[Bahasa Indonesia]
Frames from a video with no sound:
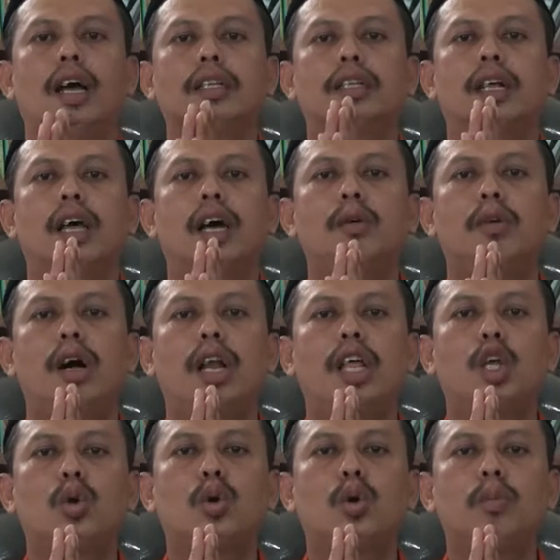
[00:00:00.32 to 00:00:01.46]

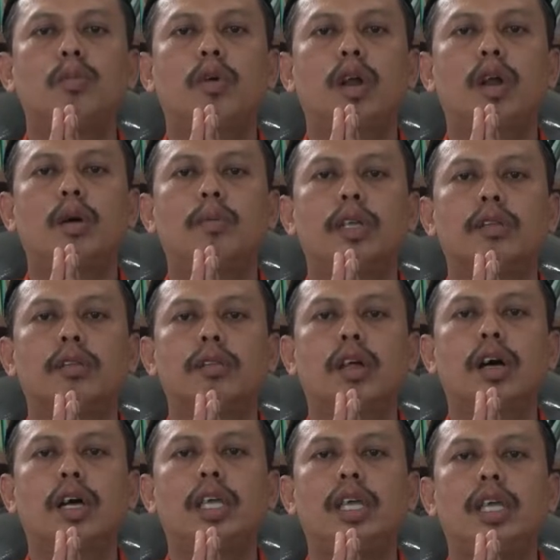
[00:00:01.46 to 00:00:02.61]
Assalamualaikum
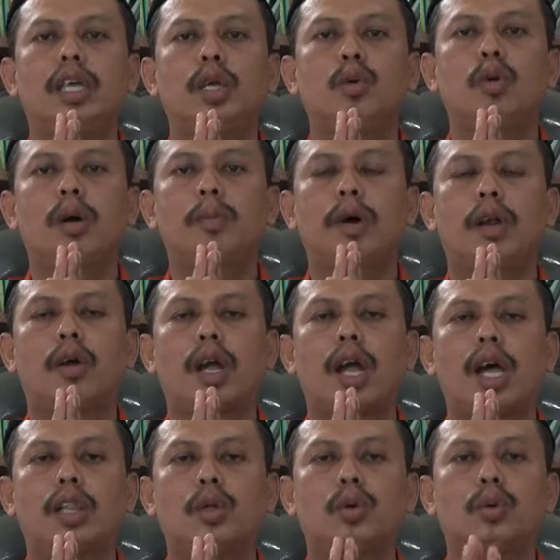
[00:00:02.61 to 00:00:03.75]
warahmatullahi
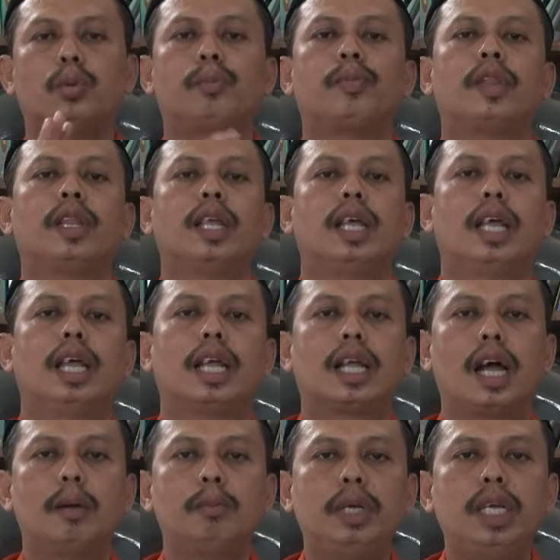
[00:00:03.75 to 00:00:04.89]
wabarakatuh.
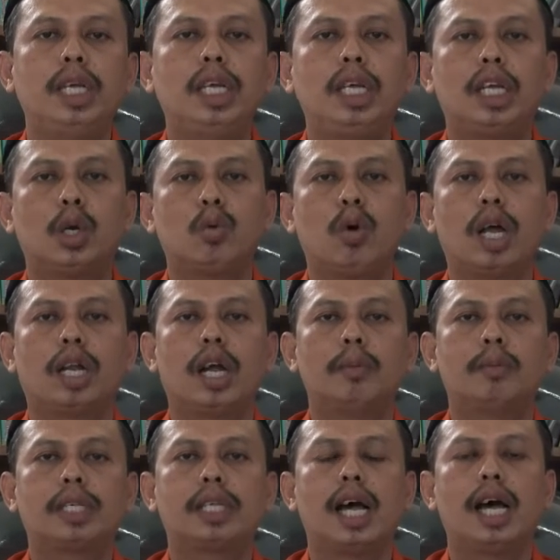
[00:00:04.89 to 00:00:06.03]
Kami keluarga
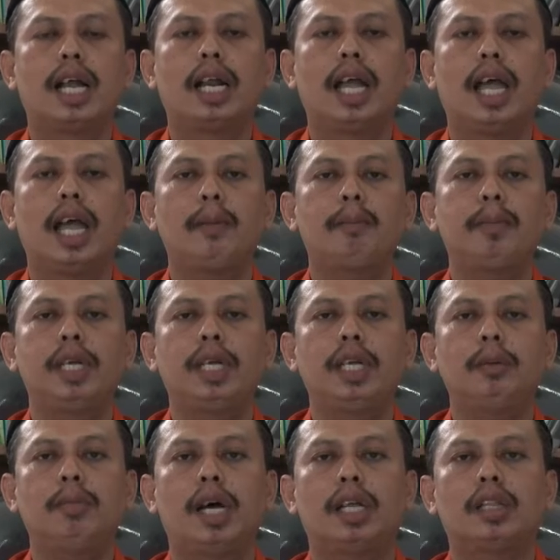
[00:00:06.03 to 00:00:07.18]
besar
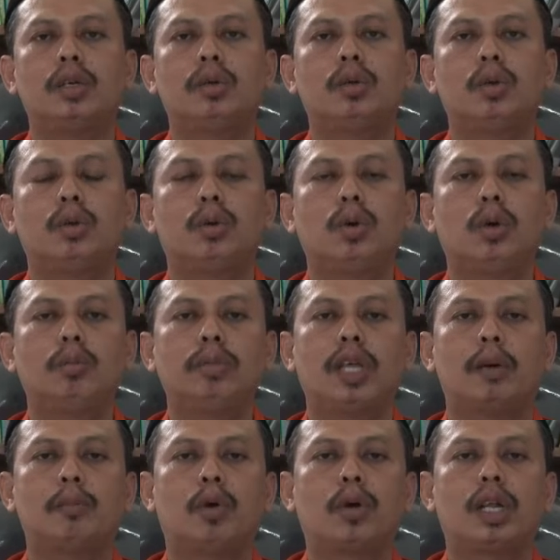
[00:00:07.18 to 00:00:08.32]
MI Makdinul Ulum
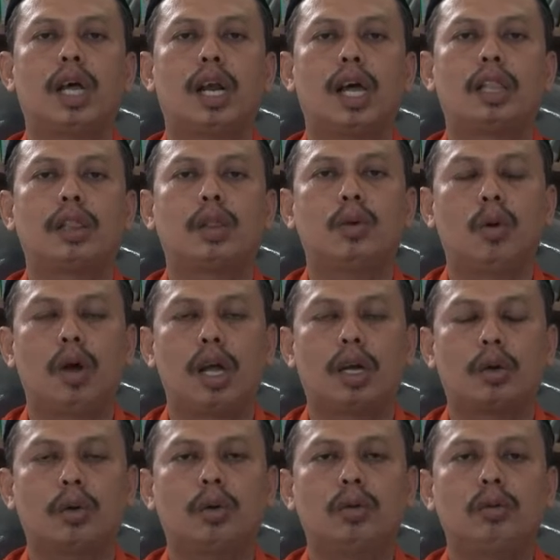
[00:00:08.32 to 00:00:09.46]
Campur Darat
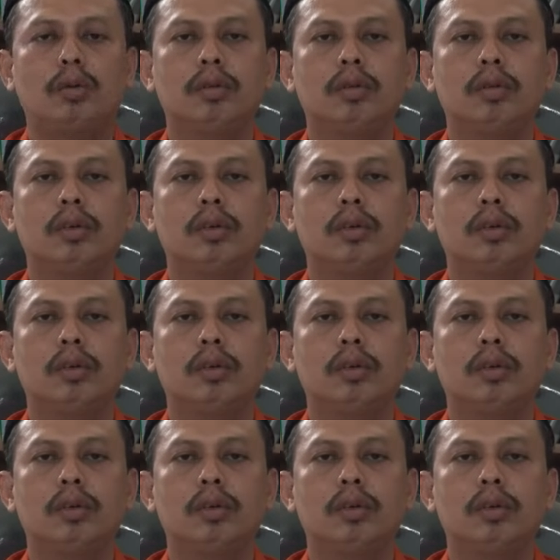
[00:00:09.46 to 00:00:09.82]
Tulungagung